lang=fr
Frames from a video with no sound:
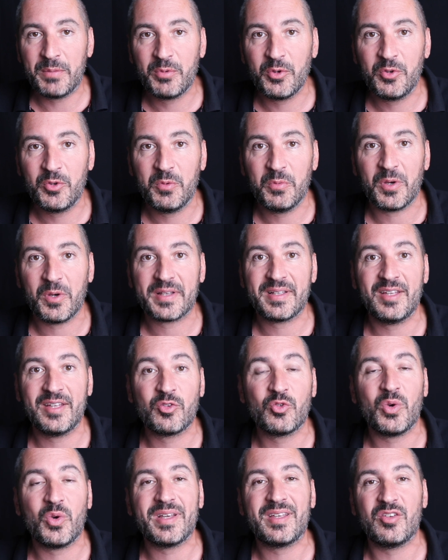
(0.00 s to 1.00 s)
de bonne humeur. Il y a
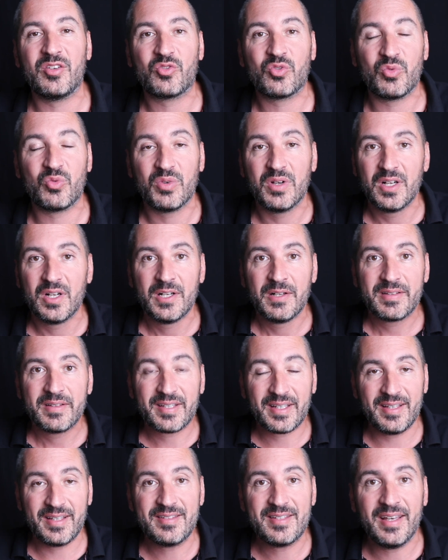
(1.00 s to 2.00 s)
des endroits qui sont
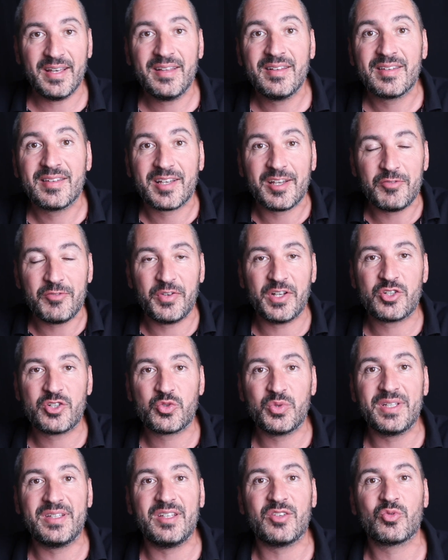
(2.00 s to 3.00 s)
très zen, très feng
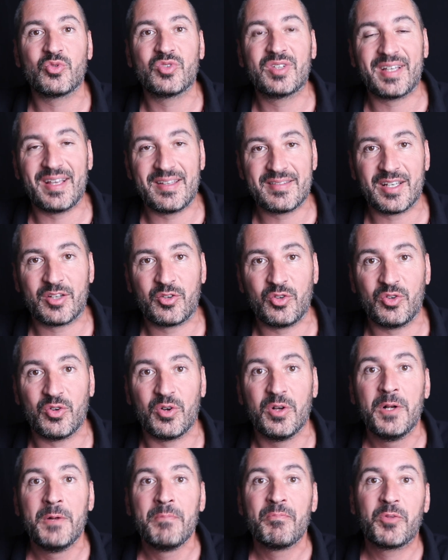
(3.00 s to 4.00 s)
qui sont très
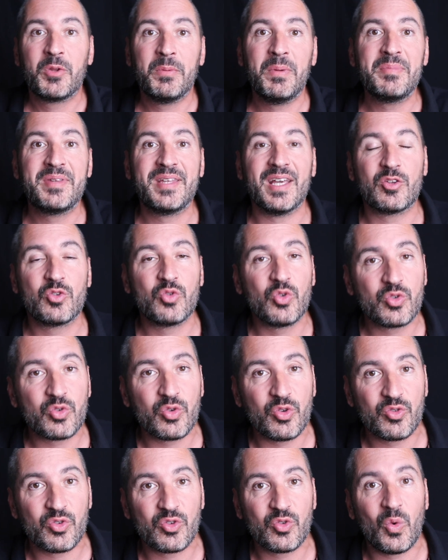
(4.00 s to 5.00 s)
accueillants. De même qu'il y a
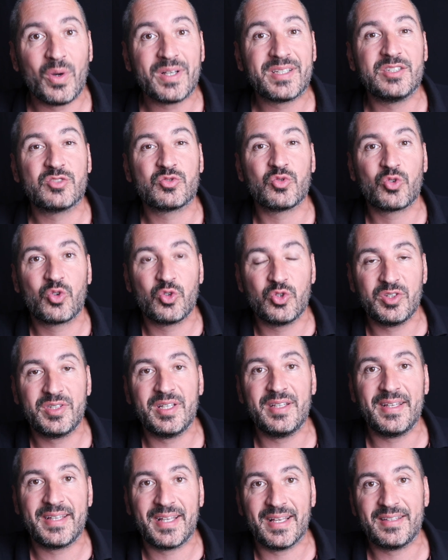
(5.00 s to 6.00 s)
d'autres endroits qui sont
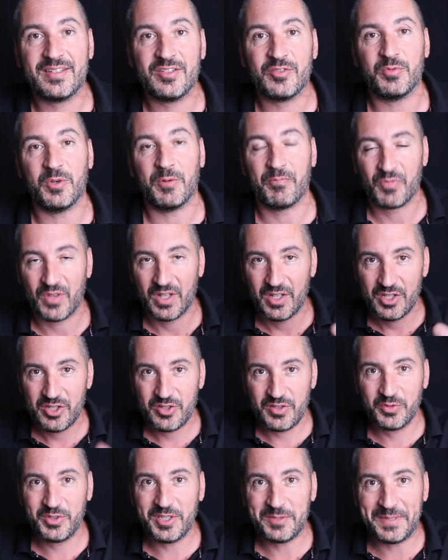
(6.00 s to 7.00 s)
connotés négativement.
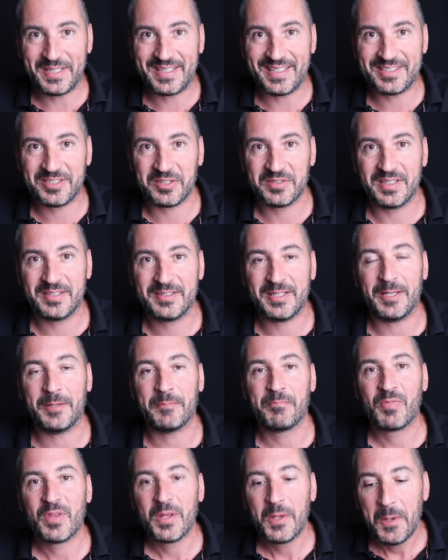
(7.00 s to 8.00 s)
Je vais vous expliquer ça en
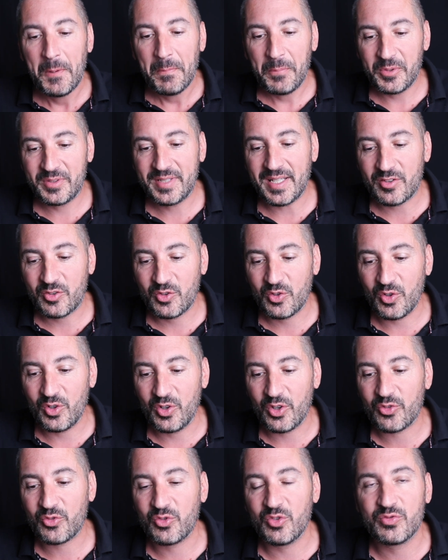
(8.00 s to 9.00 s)
détail. Peut-être que
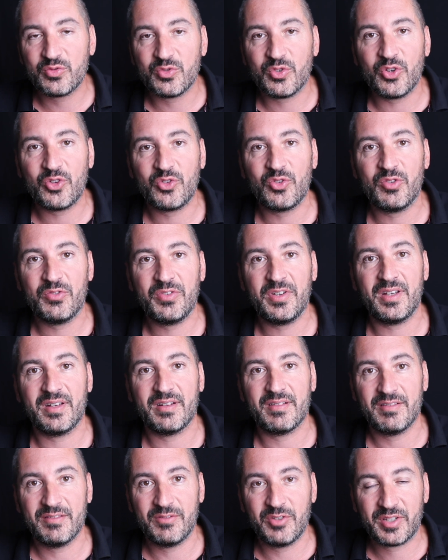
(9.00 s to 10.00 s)
lorsque vous
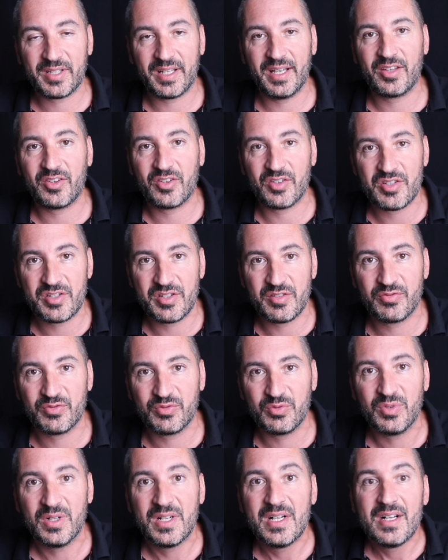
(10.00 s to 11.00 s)
recevez votre ex chez
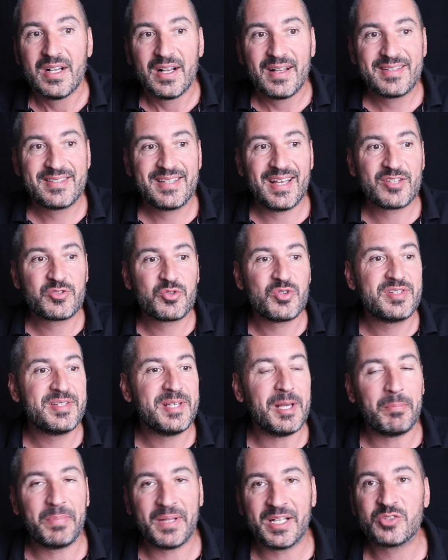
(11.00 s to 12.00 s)
vous, c'est
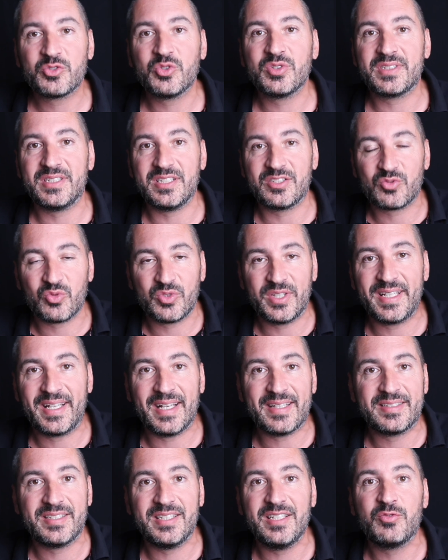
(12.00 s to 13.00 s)
associé à plein de choses qui sont
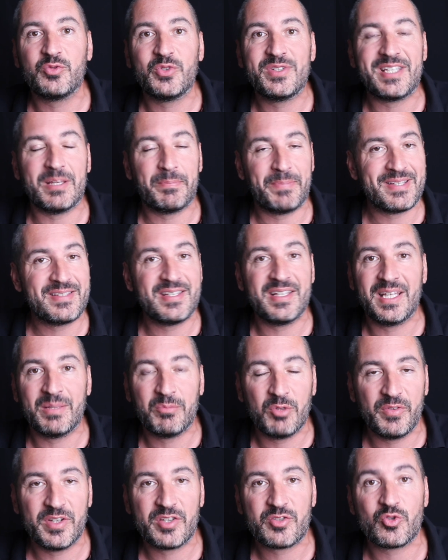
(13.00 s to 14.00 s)
négatives ou il s'est passé des
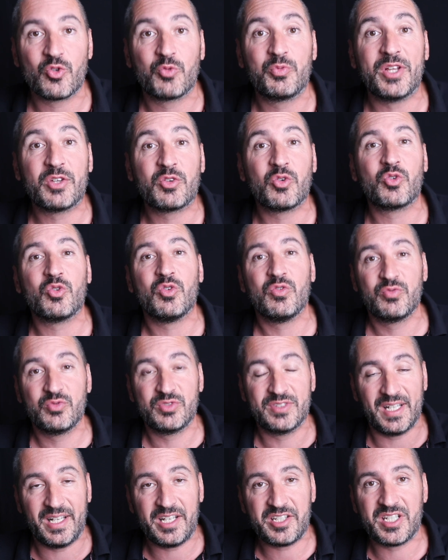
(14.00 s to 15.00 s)
mauvaises choses. Peut-être que quand
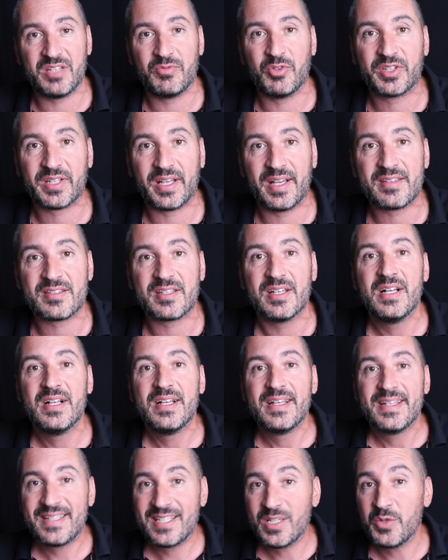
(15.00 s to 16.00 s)
vous allez chez votre ex,
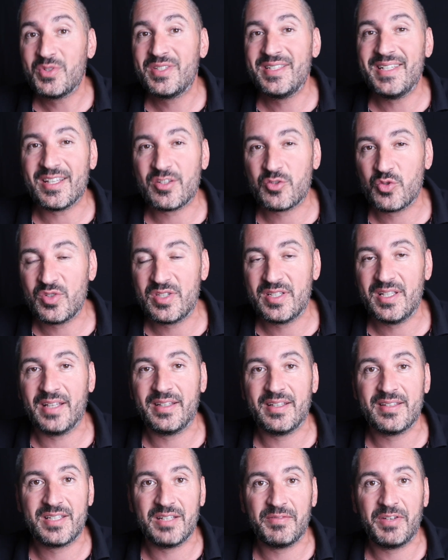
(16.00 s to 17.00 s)
c'est aussi associé à
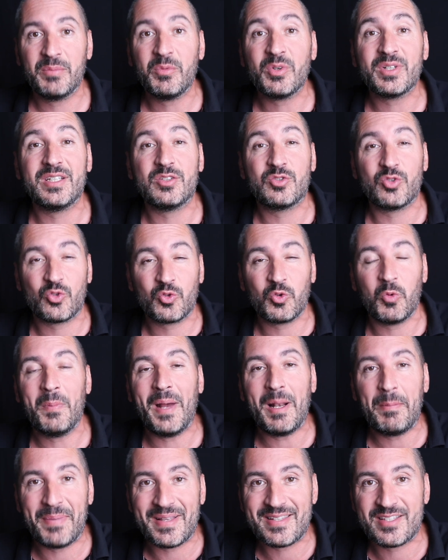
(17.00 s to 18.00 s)
des événements qui se sont
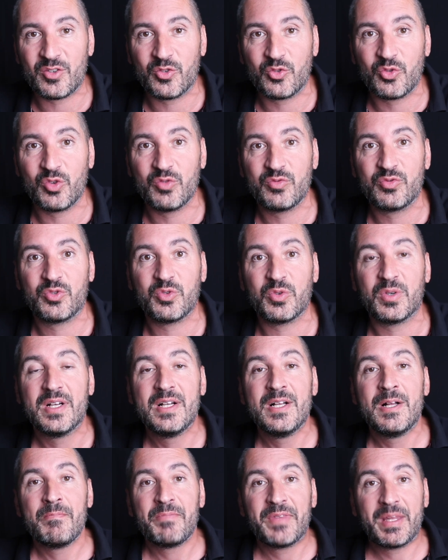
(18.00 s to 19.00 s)
mal passés entre vous deux.
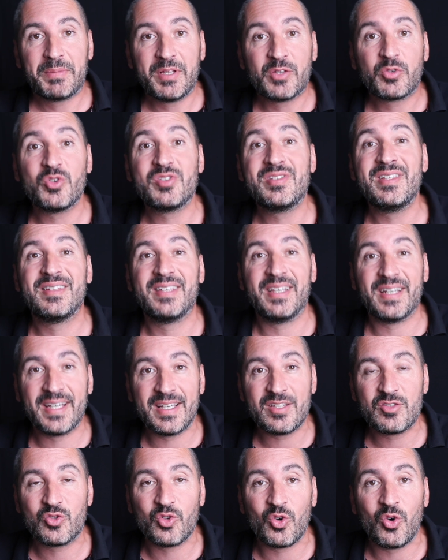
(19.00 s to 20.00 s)
Il y a peut-être aussi des
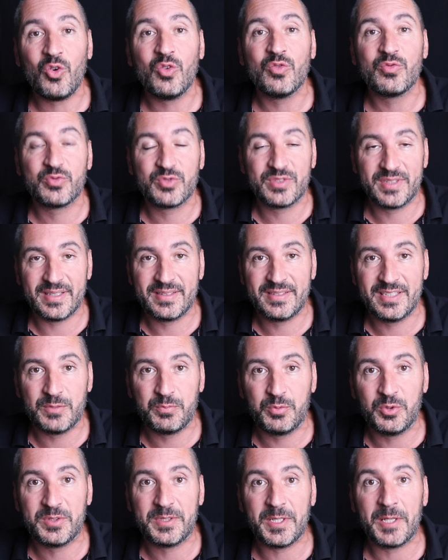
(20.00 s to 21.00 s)
restaurants où vous êtes
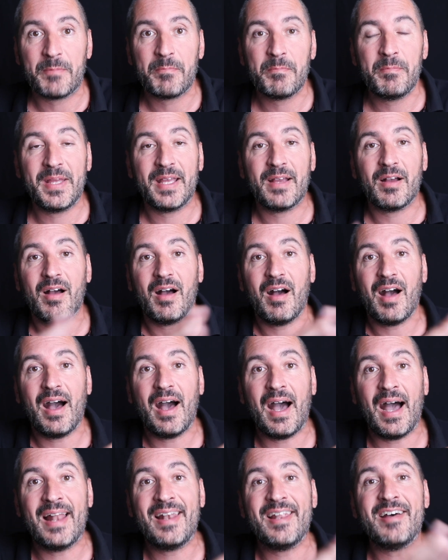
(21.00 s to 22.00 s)
disputés. Mais à